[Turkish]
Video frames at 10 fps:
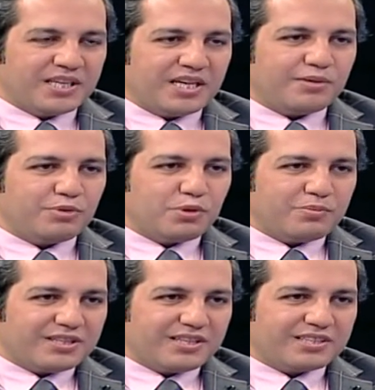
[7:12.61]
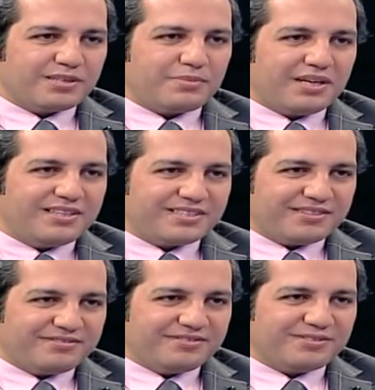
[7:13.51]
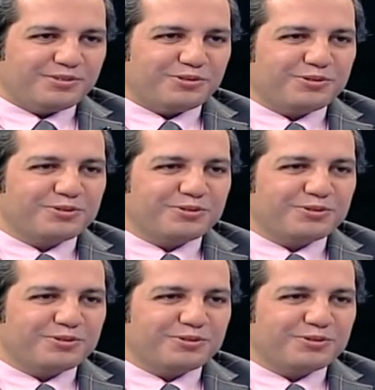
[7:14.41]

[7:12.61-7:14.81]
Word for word: Ama babalar maalesef kucağına o,